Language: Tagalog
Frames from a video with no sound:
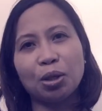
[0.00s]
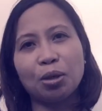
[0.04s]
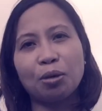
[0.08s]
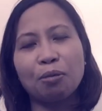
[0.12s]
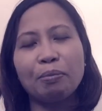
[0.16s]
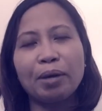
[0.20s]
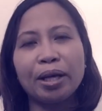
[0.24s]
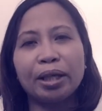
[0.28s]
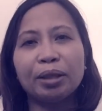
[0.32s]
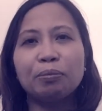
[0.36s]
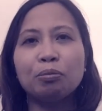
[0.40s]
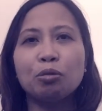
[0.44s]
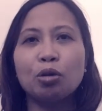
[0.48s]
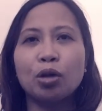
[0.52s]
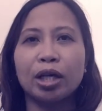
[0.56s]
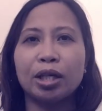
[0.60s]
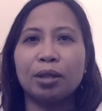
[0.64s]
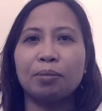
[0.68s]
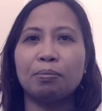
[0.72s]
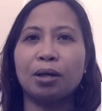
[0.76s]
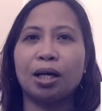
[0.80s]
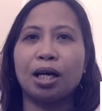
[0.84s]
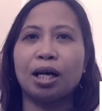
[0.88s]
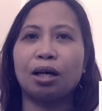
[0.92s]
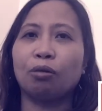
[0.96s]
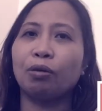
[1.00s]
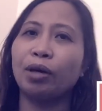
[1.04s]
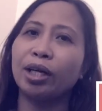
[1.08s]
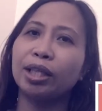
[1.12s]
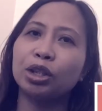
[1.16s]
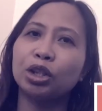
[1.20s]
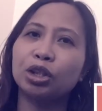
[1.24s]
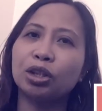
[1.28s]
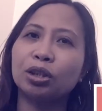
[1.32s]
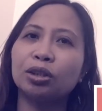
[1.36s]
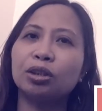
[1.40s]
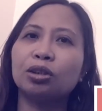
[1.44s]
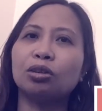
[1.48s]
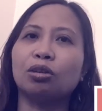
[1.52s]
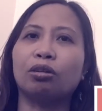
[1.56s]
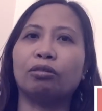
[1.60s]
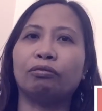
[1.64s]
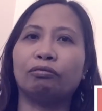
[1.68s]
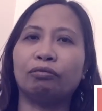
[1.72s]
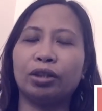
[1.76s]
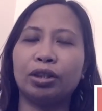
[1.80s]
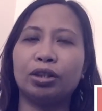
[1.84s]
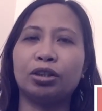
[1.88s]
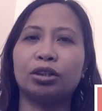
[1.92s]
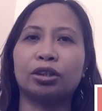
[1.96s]
Kung meron po kayong mga questions or
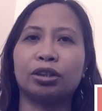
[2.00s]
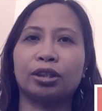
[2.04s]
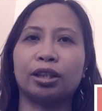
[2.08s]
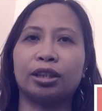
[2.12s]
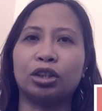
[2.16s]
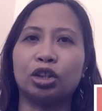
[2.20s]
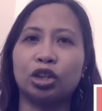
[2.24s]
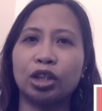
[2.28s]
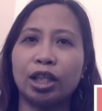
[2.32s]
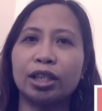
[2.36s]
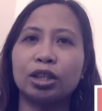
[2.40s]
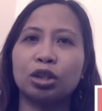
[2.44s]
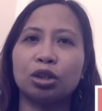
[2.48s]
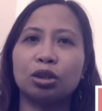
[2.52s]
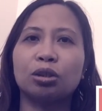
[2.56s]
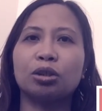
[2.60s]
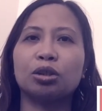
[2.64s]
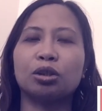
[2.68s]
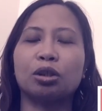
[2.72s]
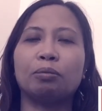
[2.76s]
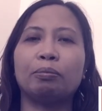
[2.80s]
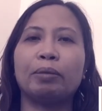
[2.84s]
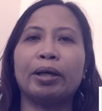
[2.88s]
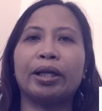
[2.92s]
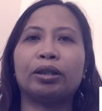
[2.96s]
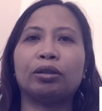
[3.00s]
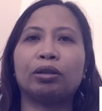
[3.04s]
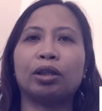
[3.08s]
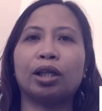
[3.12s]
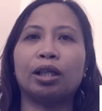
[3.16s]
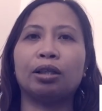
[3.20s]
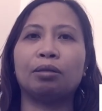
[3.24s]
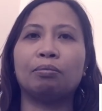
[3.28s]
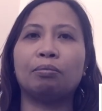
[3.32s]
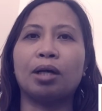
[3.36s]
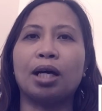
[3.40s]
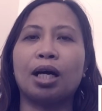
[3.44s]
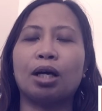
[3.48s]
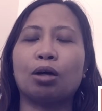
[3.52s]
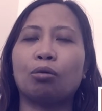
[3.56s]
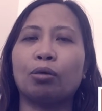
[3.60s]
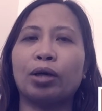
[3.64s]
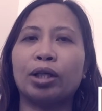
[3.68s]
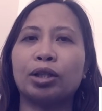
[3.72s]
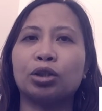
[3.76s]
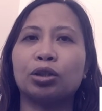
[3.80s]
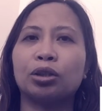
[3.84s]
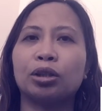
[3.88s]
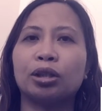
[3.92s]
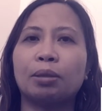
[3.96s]
video suggestions or meron kayong mga
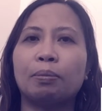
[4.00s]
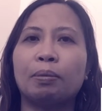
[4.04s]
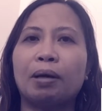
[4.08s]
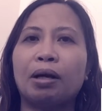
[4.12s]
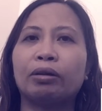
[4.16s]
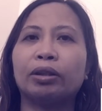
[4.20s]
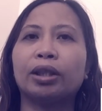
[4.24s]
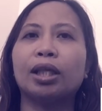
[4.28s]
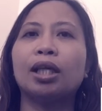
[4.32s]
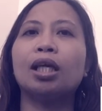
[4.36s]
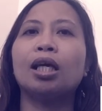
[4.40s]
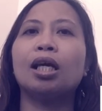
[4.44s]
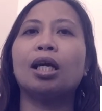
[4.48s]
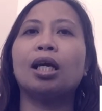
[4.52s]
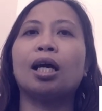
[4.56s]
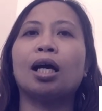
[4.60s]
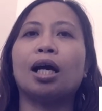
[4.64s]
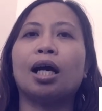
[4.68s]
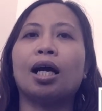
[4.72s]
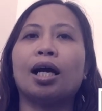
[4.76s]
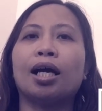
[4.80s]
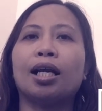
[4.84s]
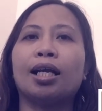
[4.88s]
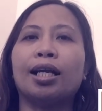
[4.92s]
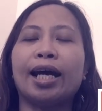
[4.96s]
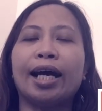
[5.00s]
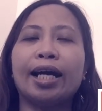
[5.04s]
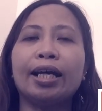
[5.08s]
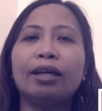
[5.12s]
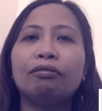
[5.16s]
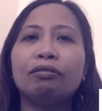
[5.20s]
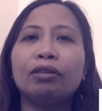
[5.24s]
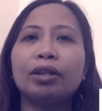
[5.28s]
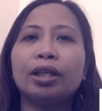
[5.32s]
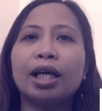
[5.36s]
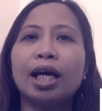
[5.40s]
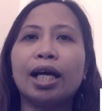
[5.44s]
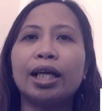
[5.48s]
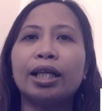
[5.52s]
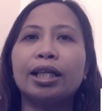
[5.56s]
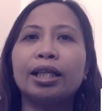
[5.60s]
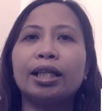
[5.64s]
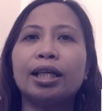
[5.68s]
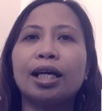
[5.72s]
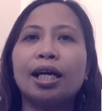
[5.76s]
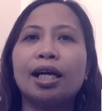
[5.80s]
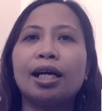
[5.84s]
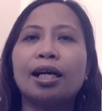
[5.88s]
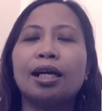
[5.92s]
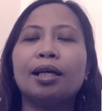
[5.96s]
questions about uh, life in
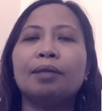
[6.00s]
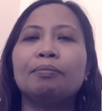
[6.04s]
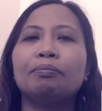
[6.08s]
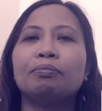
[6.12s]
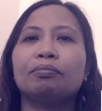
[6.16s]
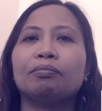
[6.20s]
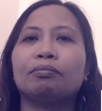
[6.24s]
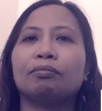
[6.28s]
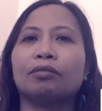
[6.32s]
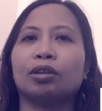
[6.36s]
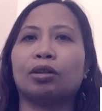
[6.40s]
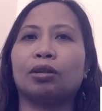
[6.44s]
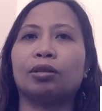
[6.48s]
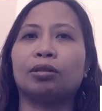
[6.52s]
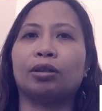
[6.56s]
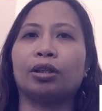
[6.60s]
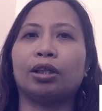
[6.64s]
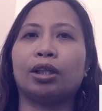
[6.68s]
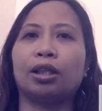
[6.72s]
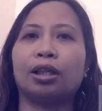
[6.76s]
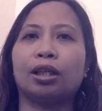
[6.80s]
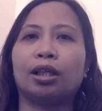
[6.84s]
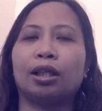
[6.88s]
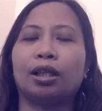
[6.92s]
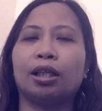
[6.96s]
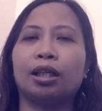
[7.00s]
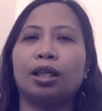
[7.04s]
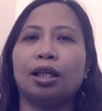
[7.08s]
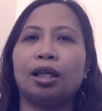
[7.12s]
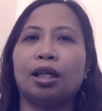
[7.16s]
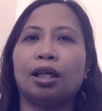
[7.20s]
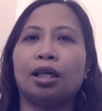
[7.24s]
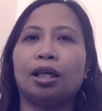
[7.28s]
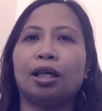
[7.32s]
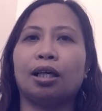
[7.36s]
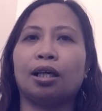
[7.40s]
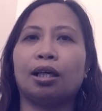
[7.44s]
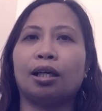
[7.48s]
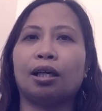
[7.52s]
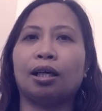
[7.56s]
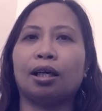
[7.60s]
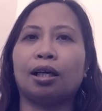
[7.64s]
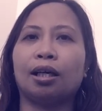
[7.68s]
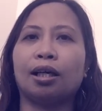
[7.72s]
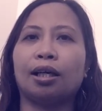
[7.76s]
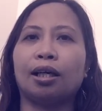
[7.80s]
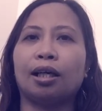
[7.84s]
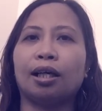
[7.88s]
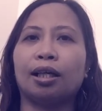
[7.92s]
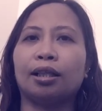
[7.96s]
Canada or
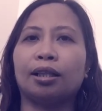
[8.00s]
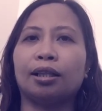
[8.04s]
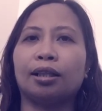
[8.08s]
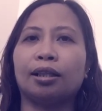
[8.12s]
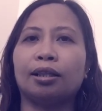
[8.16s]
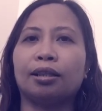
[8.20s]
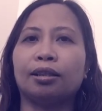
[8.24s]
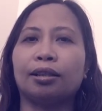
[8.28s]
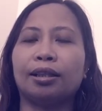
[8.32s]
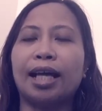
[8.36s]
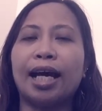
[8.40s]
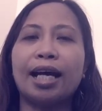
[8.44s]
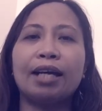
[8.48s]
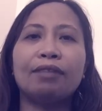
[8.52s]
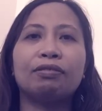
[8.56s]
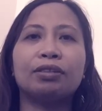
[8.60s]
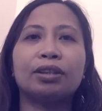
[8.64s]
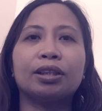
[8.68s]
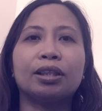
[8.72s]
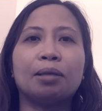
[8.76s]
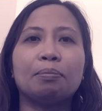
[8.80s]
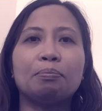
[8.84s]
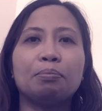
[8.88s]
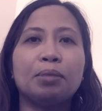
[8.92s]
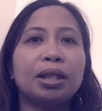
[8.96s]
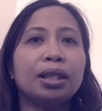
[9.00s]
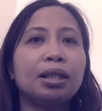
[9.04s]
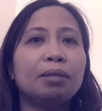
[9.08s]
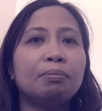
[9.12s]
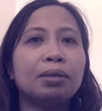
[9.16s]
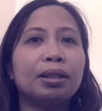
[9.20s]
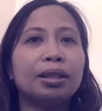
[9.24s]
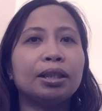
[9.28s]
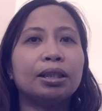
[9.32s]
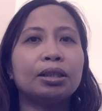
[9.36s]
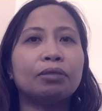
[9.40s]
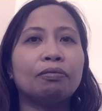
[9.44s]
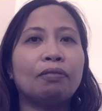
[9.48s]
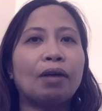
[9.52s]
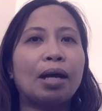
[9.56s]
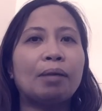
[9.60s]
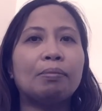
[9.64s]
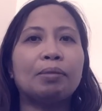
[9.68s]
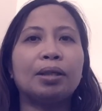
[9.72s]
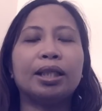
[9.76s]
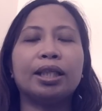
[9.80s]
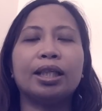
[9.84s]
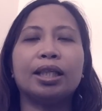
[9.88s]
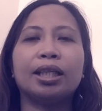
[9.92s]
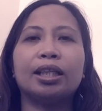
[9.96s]
uh, life as a minimalist
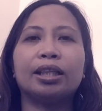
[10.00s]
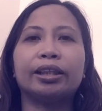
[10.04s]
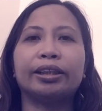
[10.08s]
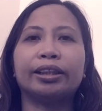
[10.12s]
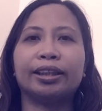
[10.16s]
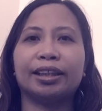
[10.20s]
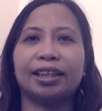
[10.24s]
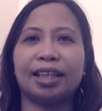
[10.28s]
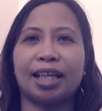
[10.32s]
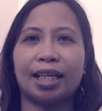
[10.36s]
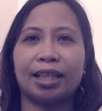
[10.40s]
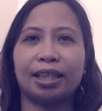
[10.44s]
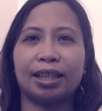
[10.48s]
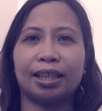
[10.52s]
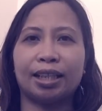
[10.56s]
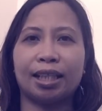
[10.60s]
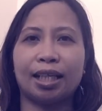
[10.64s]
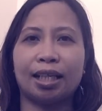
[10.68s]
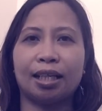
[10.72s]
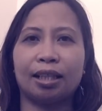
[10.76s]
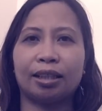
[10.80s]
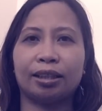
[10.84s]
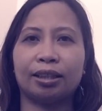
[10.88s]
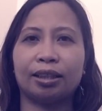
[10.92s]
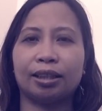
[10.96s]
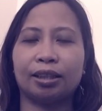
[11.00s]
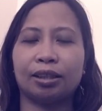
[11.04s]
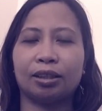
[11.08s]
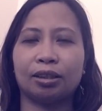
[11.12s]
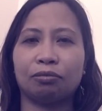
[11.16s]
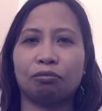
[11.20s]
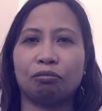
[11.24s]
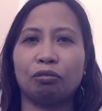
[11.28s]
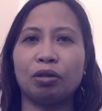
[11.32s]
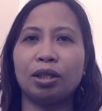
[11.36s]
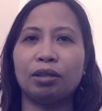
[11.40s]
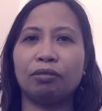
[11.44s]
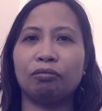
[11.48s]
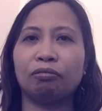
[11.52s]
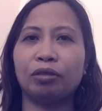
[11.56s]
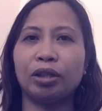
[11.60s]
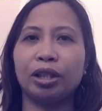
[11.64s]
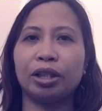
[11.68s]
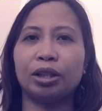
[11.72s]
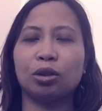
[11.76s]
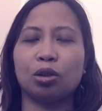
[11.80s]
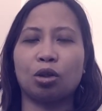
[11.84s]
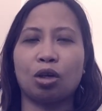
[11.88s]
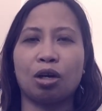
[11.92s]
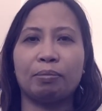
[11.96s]
family here in Canada, just feel
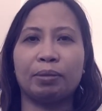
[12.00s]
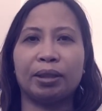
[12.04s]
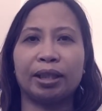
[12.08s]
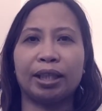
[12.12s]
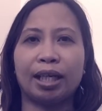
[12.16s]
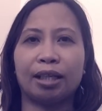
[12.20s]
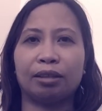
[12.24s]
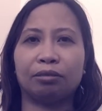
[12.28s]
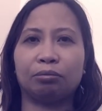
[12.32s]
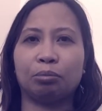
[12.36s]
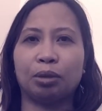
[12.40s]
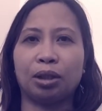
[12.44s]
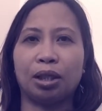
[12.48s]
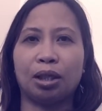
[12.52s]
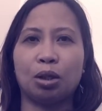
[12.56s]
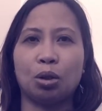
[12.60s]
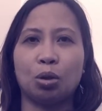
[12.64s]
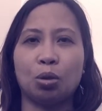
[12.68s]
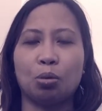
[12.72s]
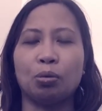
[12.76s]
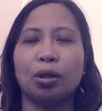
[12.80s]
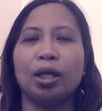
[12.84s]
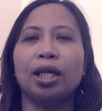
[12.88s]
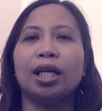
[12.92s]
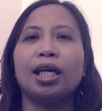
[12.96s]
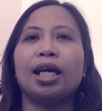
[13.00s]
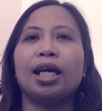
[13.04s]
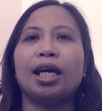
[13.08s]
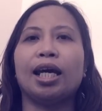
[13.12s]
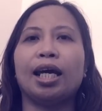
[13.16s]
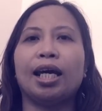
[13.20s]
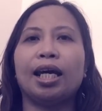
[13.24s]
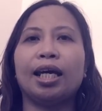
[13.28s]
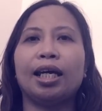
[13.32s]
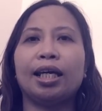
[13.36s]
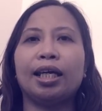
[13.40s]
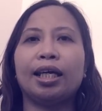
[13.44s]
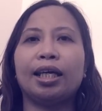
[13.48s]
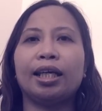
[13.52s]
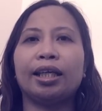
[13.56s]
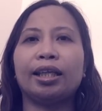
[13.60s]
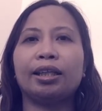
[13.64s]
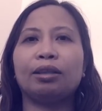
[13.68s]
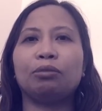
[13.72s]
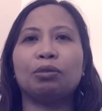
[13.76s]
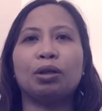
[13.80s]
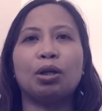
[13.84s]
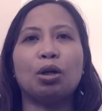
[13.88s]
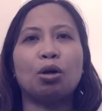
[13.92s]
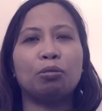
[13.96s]
free to comment down below.
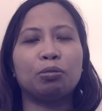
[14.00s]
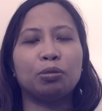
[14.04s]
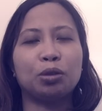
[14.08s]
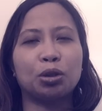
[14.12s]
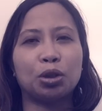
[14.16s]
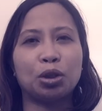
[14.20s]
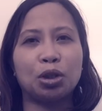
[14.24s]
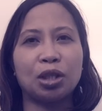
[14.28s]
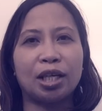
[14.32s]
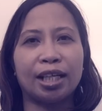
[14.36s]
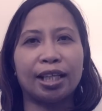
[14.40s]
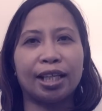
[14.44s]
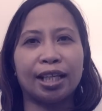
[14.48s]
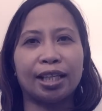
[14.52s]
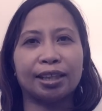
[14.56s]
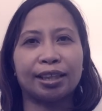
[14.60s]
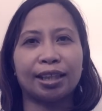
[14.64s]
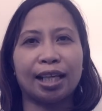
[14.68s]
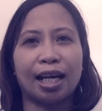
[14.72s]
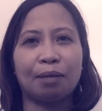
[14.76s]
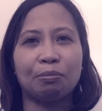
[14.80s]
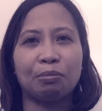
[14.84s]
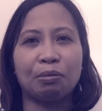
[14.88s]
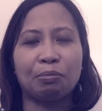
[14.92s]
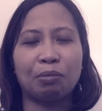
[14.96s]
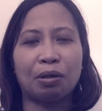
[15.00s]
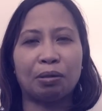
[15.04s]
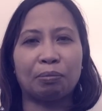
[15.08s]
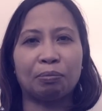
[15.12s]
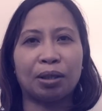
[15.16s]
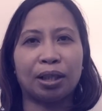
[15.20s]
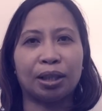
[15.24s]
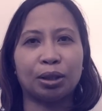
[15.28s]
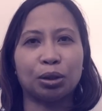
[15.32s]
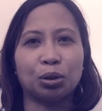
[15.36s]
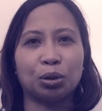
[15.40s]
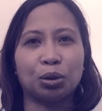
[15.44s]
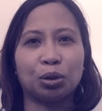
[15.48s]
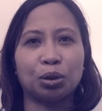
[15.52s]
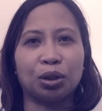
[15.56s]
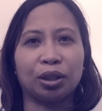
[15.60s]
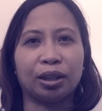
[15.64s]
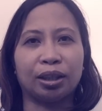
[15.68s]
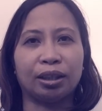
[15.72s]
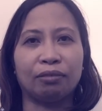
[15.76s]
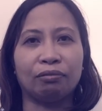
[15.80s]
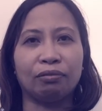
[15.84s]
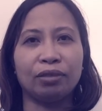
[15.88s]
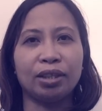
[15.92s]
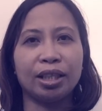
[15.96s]
And we'll hope to see you again sa aming pang mga
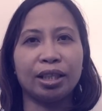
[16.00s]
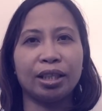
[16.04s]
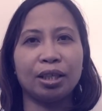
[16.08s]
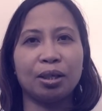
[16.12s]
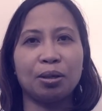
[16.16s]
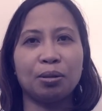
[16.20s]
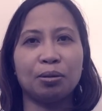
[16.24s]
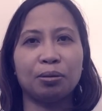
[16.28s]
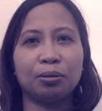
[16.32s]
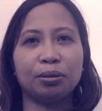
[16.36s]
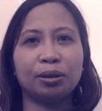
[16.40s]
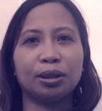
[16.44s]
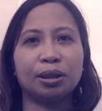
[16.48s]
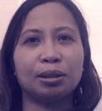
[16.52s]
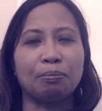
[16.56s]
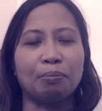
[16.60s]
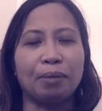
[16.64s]
susunod na videos.